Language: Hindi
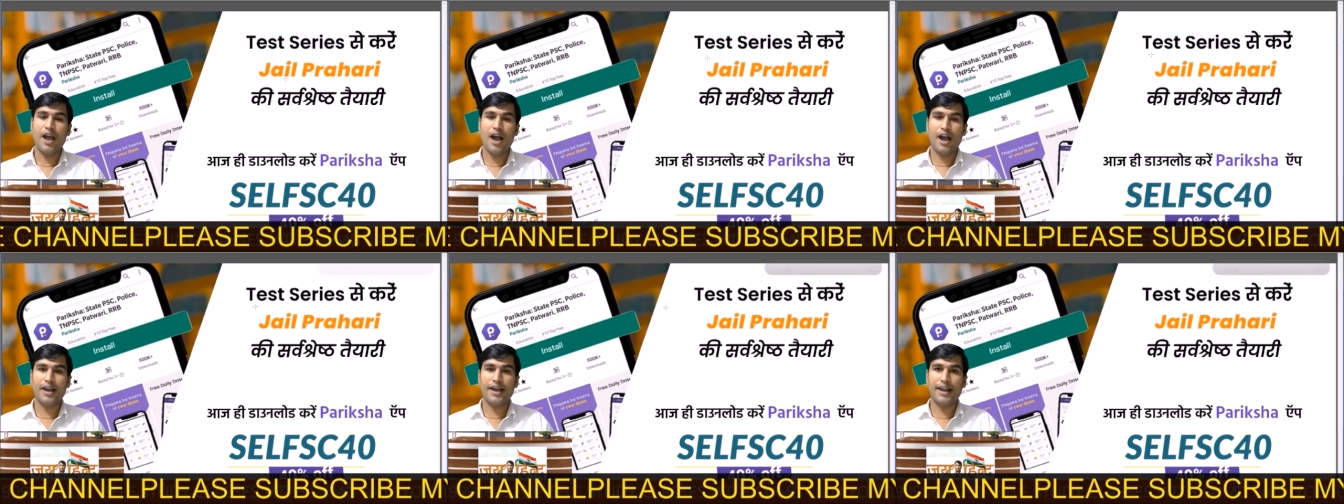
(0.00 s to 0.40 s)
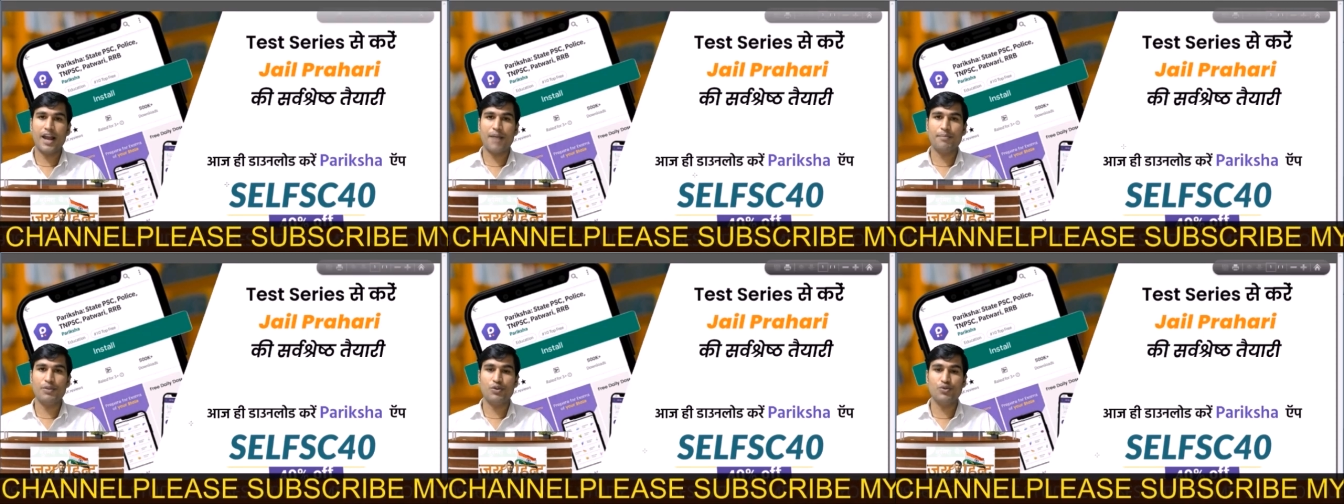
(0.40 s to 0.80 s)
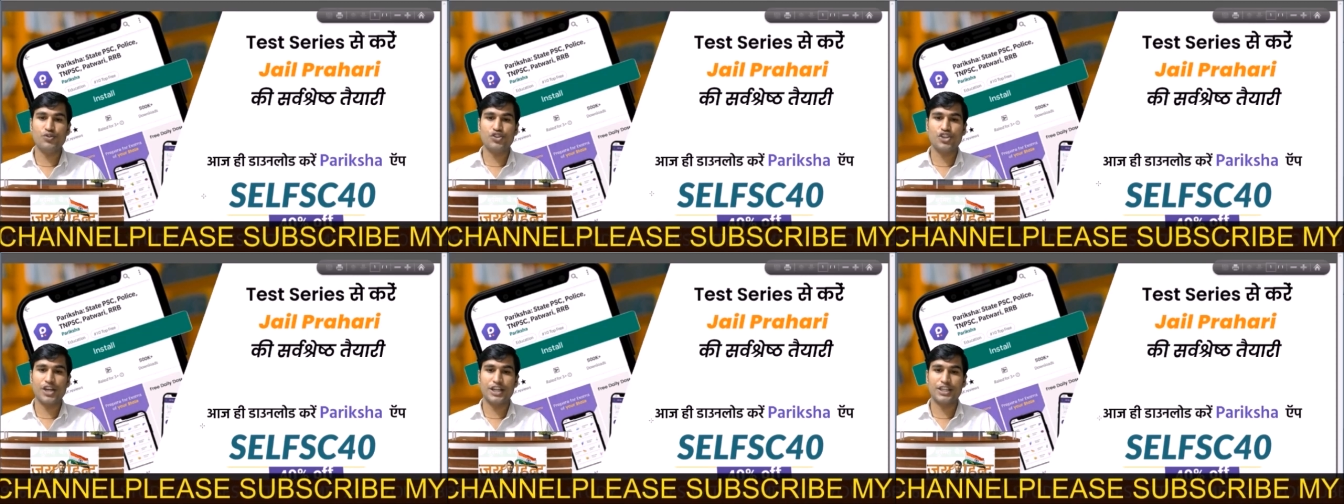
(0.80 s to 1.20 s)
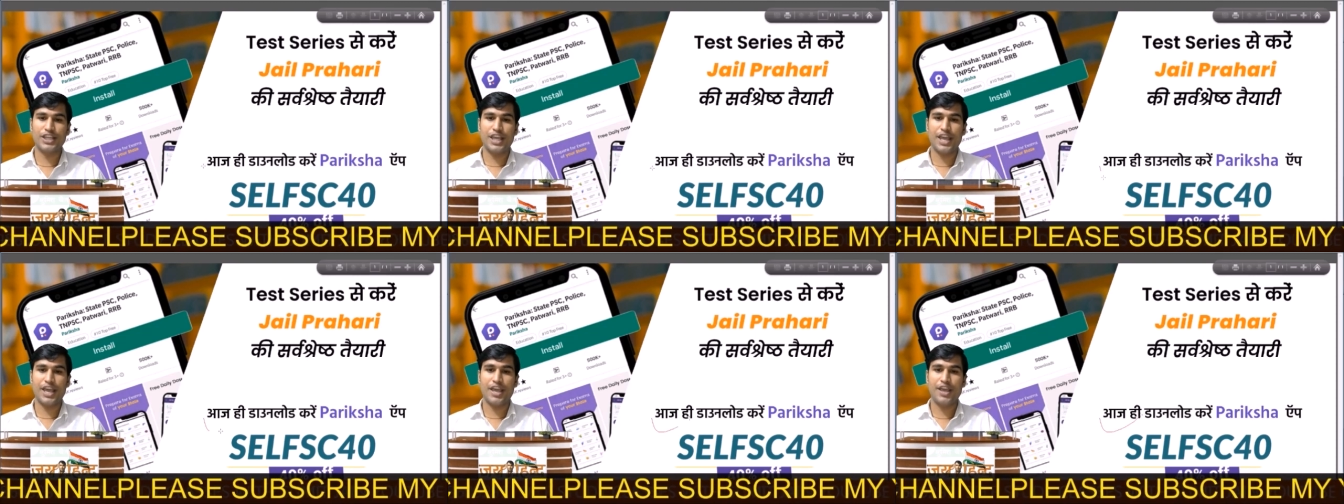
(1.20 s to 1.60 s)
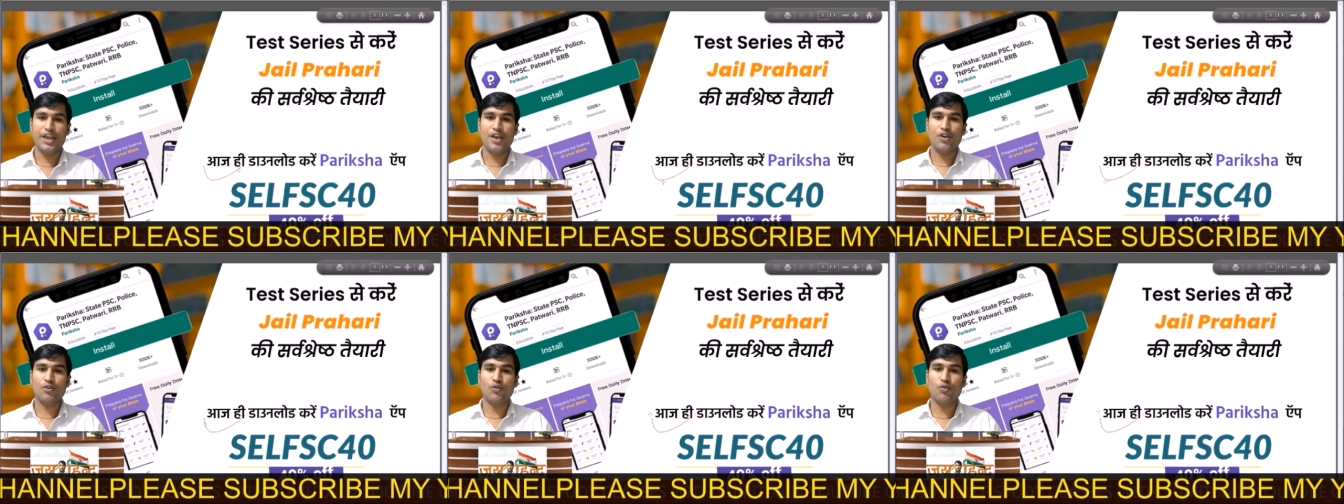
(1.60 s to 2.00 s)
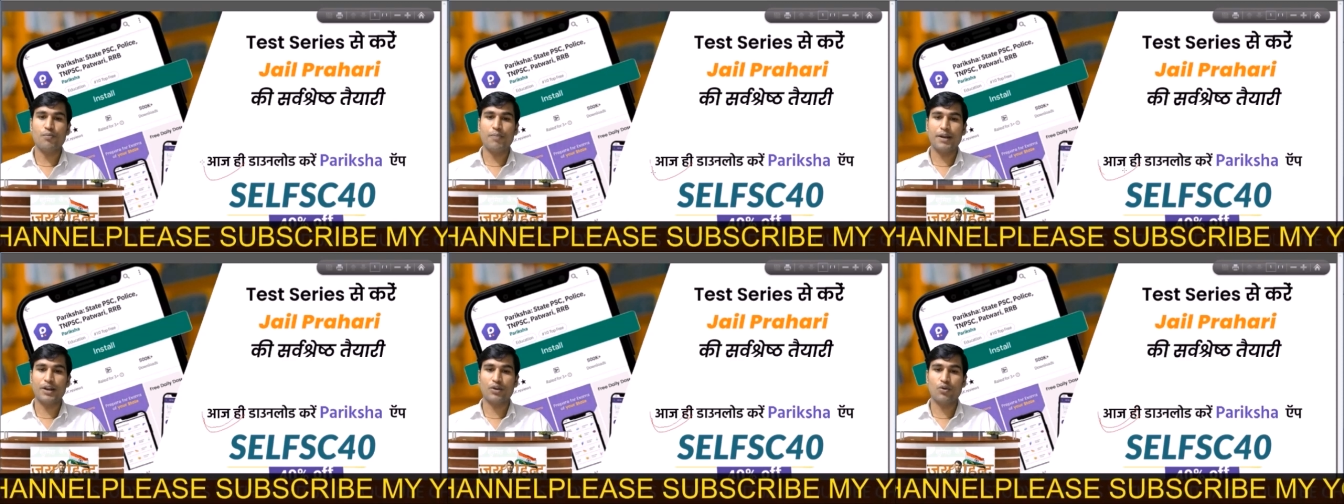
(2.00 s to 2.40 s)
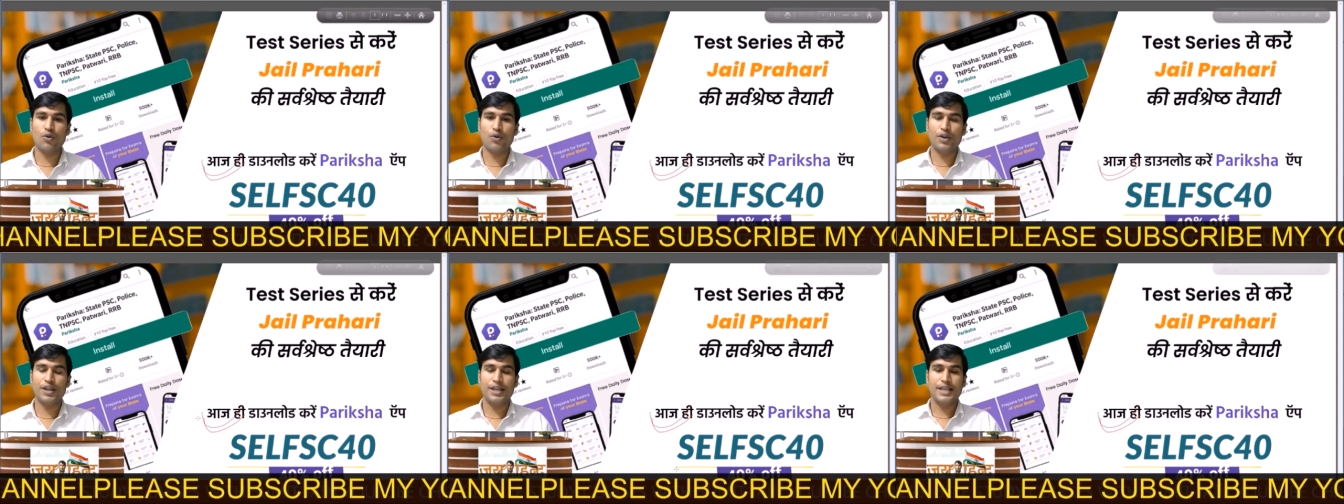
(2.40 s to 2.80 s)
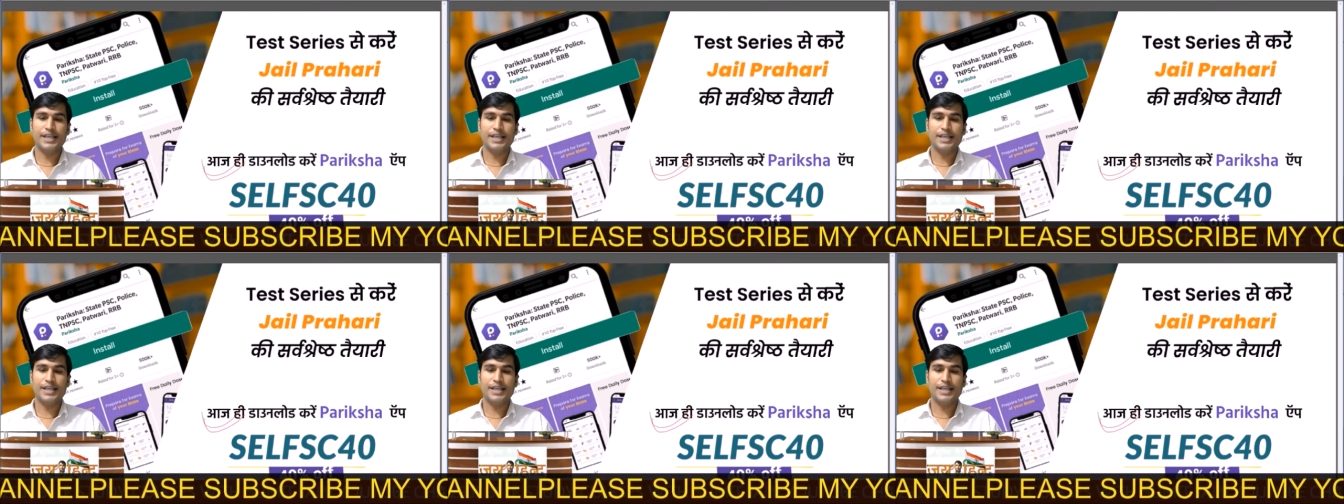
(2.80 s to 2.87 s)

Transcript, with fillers: अगर आप यूज करते हैं कूपन कोड